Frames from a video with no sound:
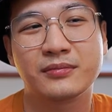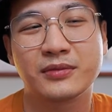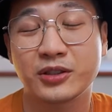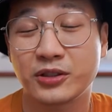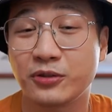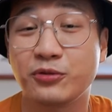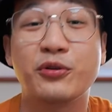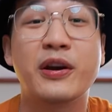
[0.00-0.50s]

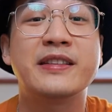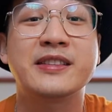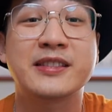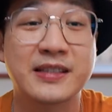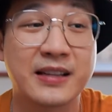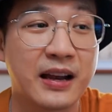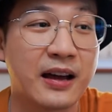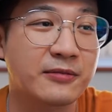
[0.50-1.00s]
是冤
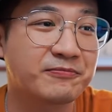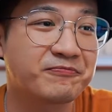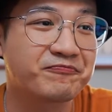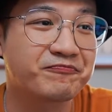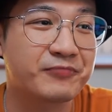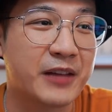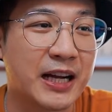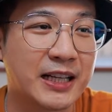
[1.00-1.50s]
死了，
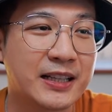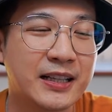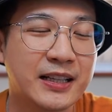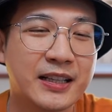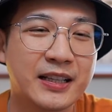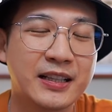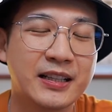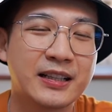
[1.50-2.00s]
啊，
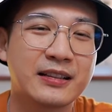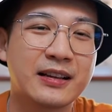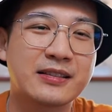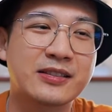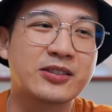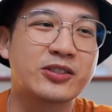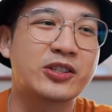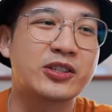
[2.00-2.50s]
那
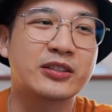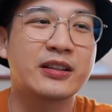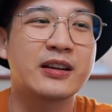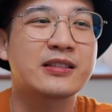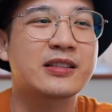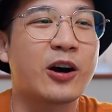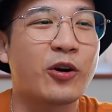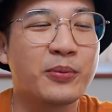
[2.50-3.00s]
此时
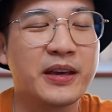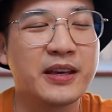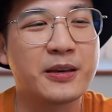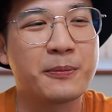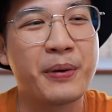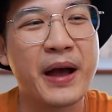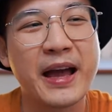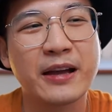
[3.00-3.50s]
呢，曹丕
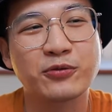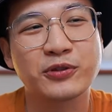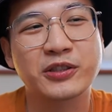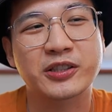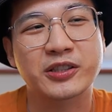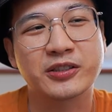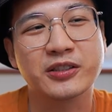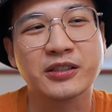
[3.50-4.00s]
已派出
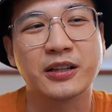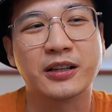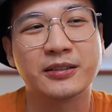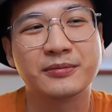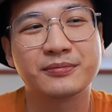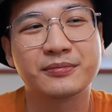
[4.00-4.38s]
使者。